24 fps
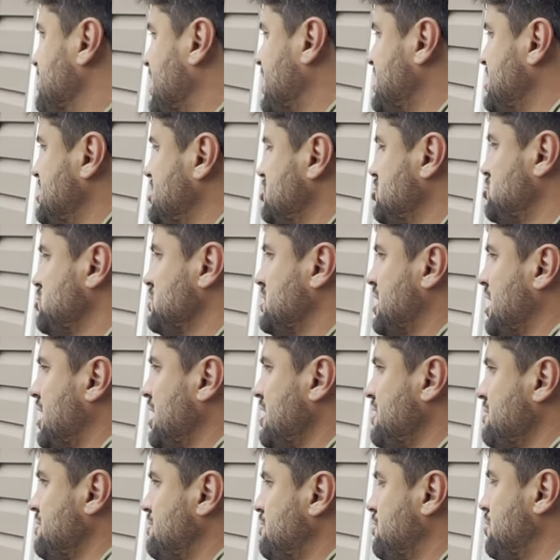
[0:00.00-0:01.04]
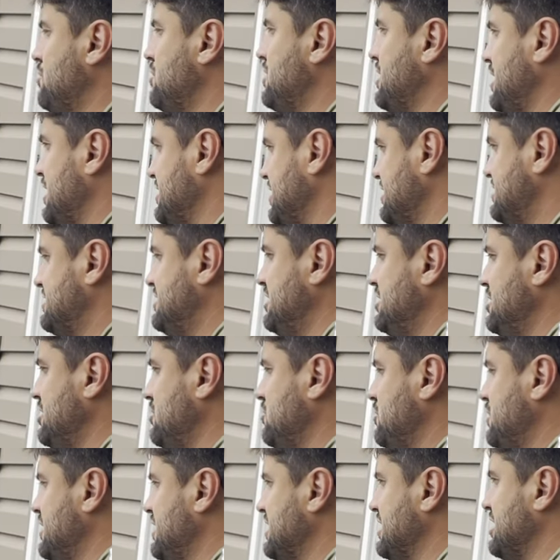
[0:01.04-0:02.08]
que Marina ia estudar, porque ela
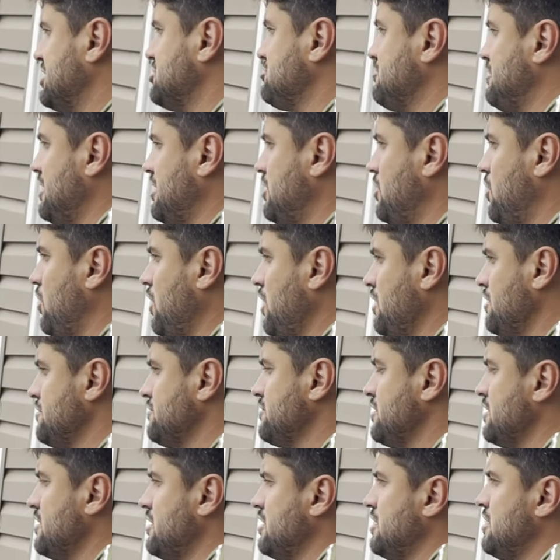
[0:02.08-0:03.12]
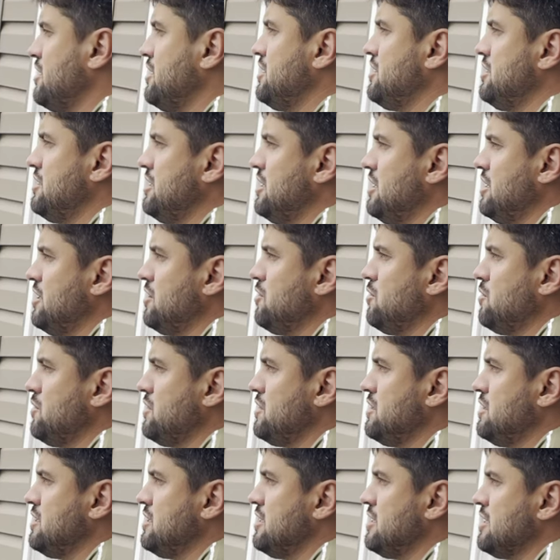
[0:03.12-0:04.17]
tinha um inglês melhor, e
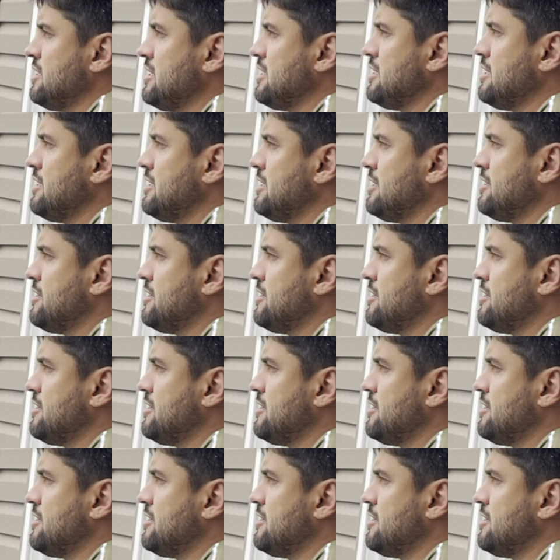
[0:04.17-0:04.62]
eu ia